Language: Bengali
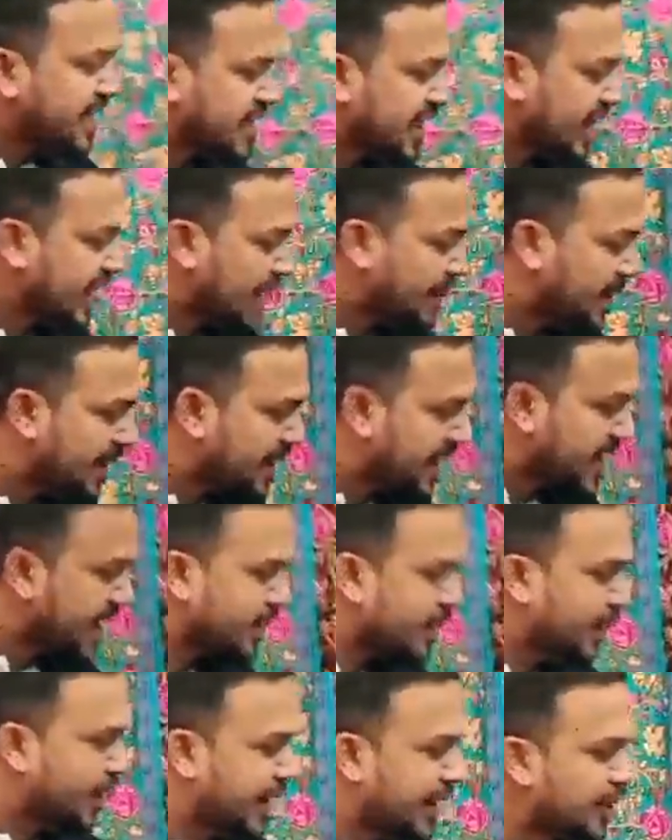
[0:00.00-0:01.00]
যে শালটা আমরা
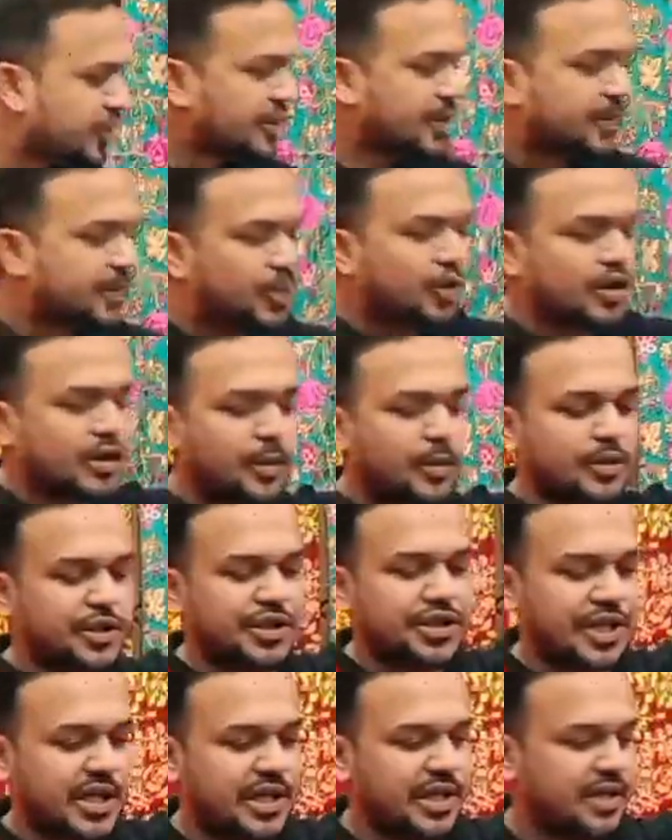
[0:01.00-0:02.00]
দেখাবো এটা হচ্ছে
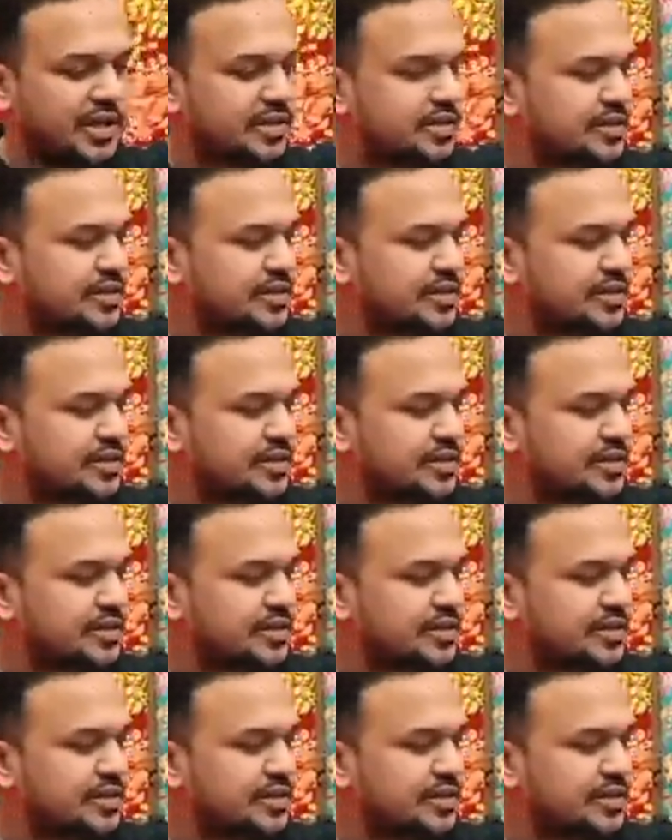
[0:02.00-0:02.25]
প্রজাপতি শাল